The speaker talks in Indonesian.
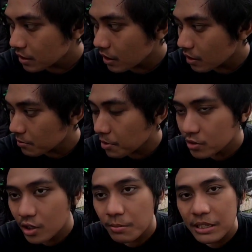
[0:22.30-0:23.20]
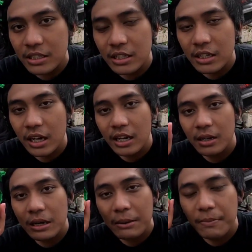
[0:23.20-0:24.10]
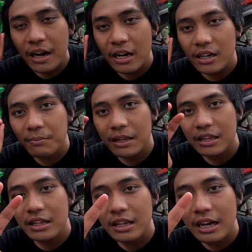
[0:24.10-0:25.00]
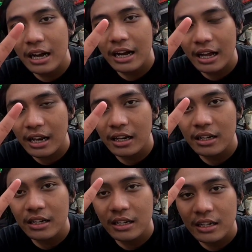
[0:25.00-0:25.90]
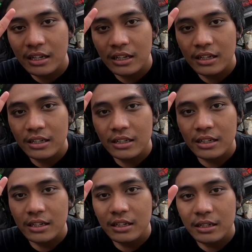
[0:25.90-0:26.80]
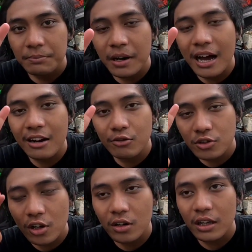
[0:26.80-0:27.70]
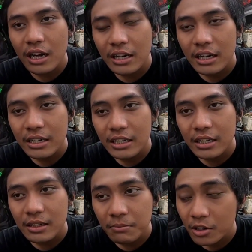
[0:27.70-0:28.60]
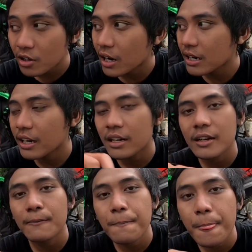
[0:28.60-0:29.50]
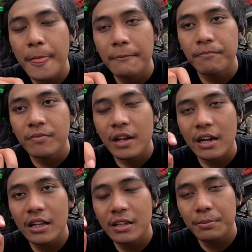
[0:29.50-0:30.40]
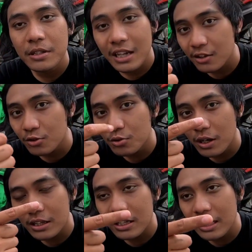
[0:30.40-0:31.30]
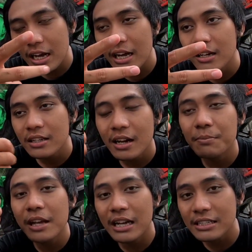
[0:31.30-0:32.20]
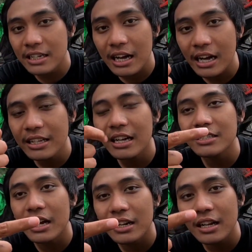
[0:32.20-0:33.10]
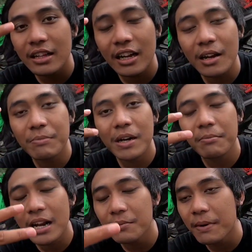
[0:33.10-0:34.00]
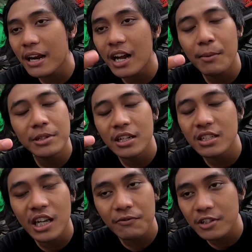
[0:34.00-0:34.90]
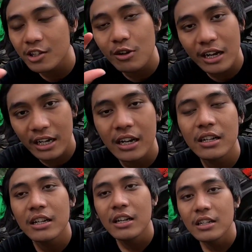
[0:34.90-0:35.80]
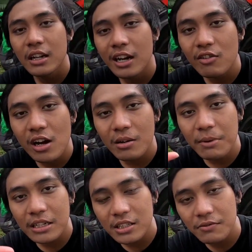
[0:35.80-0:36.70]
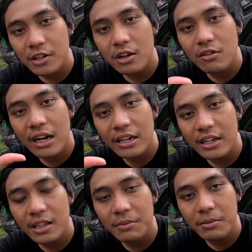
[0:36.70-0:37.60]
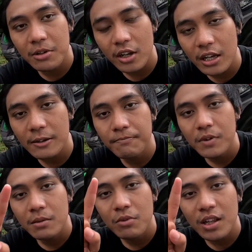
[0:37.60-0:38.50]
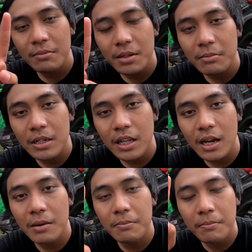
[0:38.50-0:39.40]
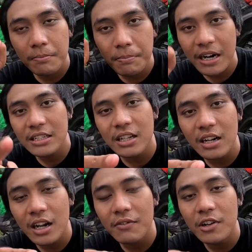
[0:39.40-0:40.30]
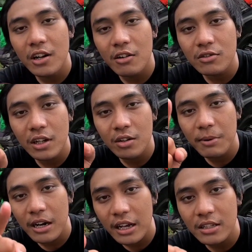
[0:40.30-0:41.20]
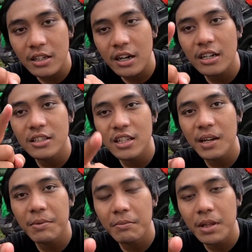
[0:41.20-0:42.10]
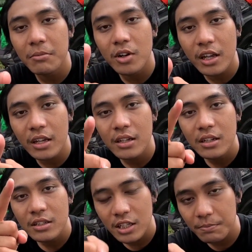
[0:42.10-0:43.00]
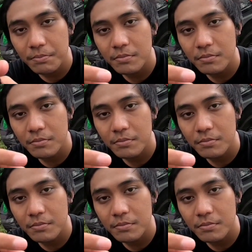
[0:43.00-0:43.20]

kalau bocor pasti kalian bakal dapat tiga hal pengaruh sok yang ada di motor kalian ya ada tipe 1, 2, 3 yang biasa, yang standar dan yang paling parah nggak bisa diservis itu ada dan aku akan bahas di video aku kali ini teman-teman oke okay? buat teman-teman yang penasaran dengan video aku jangan lupa like, share, dan subscribe teman-teman oke okay? sip